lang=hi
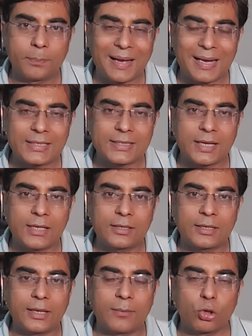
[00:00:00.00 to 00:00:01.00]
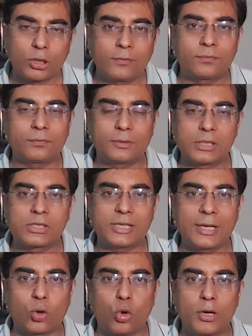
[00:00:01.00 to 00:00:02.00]
पाकिस्तान के मुख्तफ
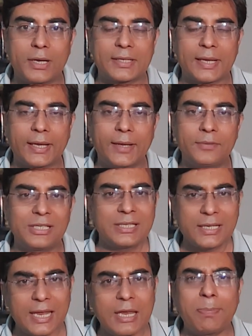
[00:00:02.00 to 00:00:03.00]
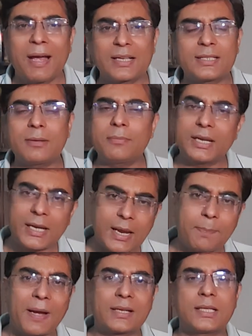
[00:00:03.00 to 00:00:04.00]
स्टेक होल्डर्स हैं जैसे यहीं पाकिस्तान में रहना
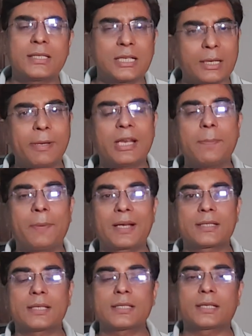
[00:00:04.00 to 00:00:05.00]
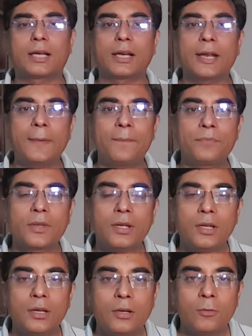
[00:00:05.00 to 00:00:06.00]
है पाकिस्तान से कमाना है पाकिस्तान से खाना है
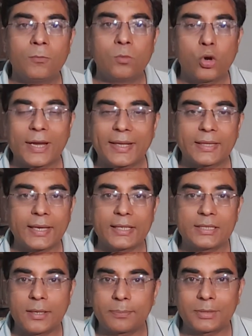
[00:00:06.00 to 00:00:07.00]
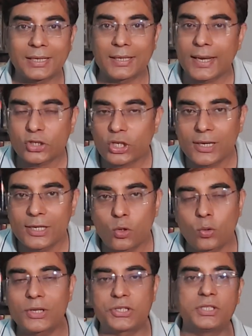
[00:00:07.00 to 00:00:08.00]
वो कहते हैं कि जब तक इलेक्शन नहीं
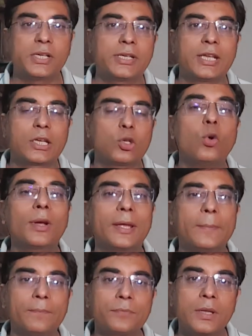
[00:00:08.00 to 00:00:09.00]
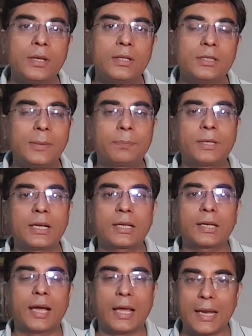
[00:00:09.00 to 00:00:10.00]
होंगे चीज़ें ठीक नहीं होंगी जब
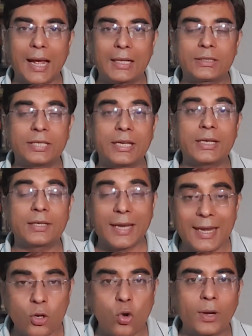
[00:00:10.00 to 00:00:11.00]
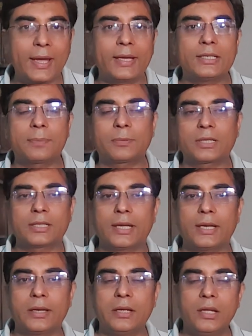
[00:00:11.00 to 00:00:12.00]
तक हालात ठीक नहीं होंगे जब तक ये